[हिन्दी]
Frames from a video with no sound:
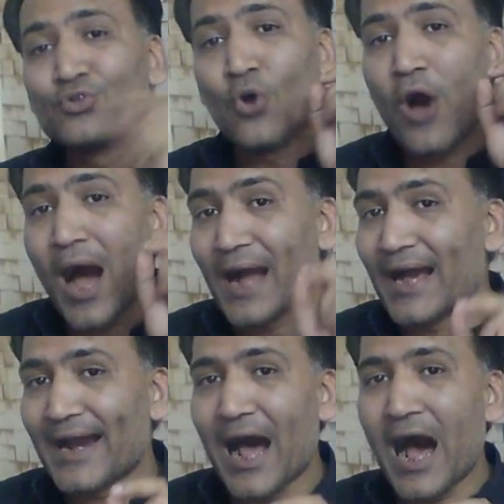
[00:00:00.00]
तो
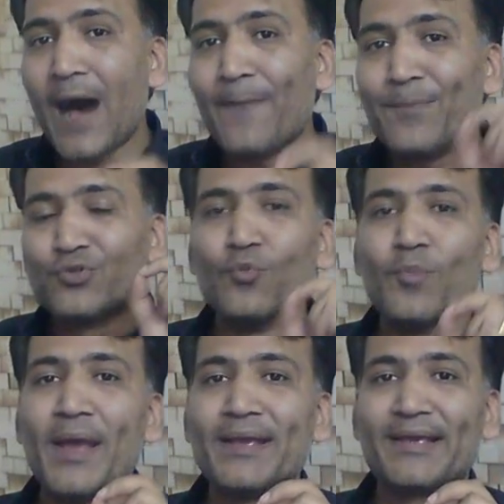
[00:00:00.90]
अगर आप
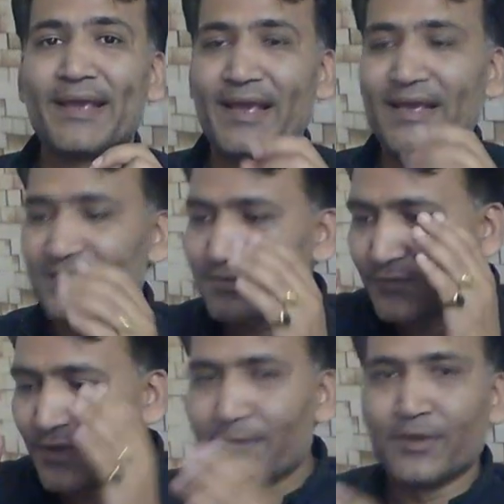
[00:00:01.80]
दुबई के इस
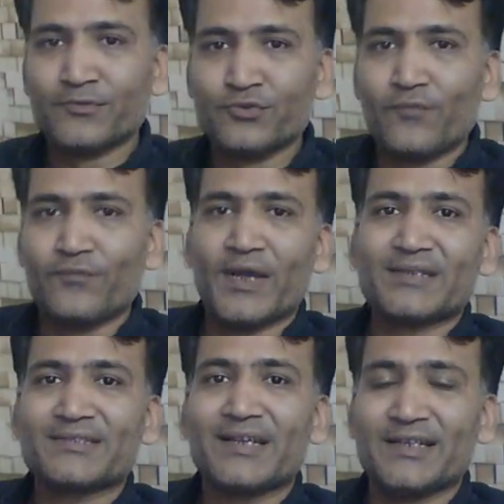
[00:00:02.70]
फे, जो
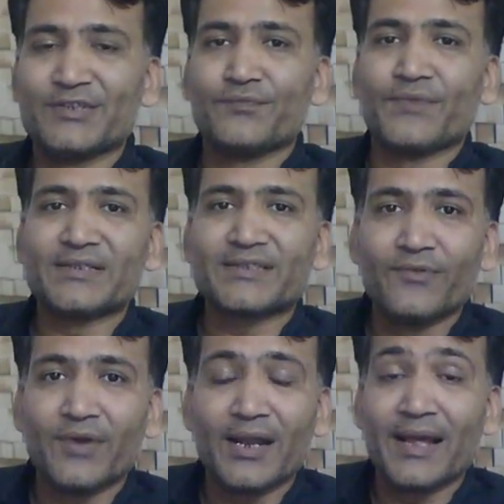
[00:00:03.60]
फेस्ट है ये जो
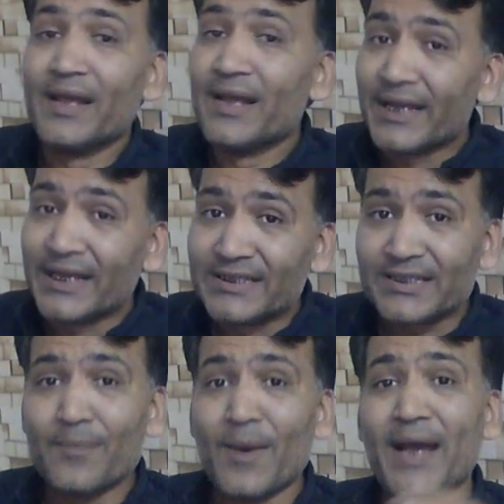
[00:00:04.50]
फेस्टिवल है
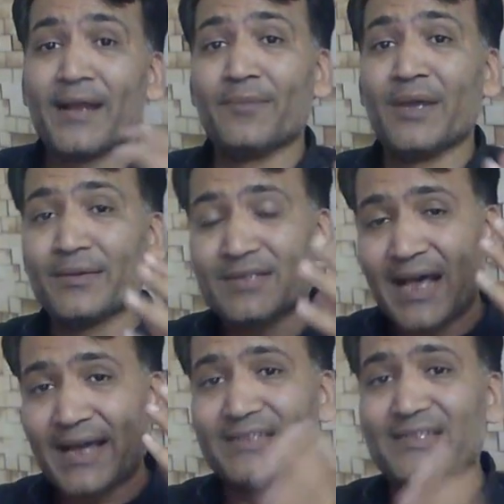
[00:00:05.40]
इसके बारे में
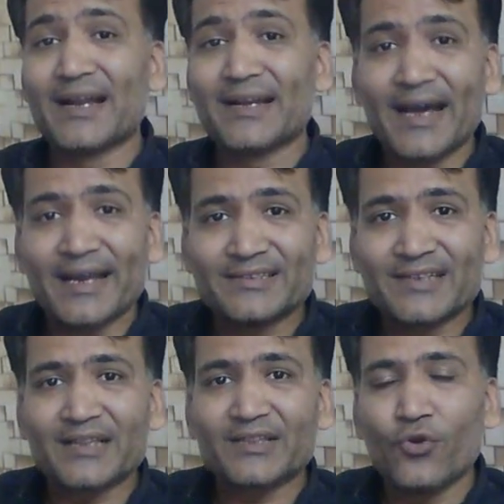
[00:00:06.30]
सारी जानकारी
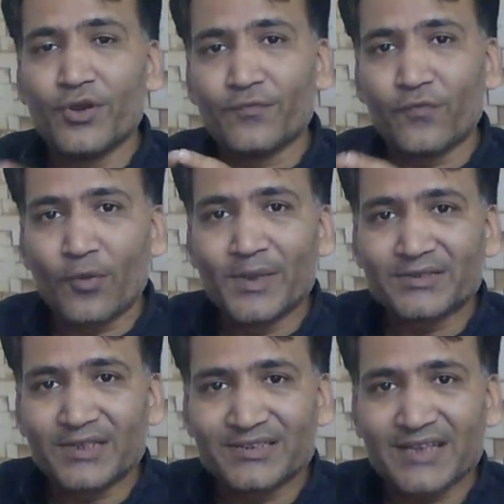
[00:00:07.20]
चाहते हो
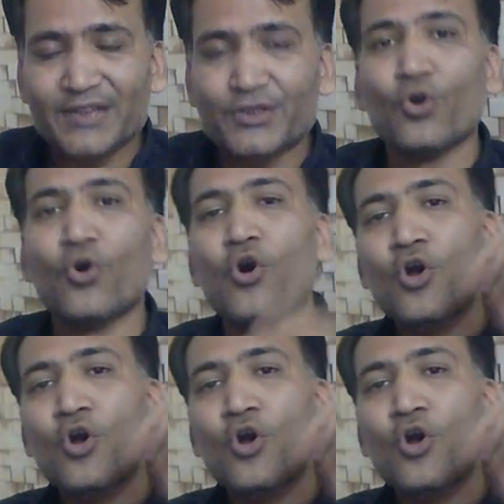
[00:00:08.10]
इंफॉर्मेशन चाहते हो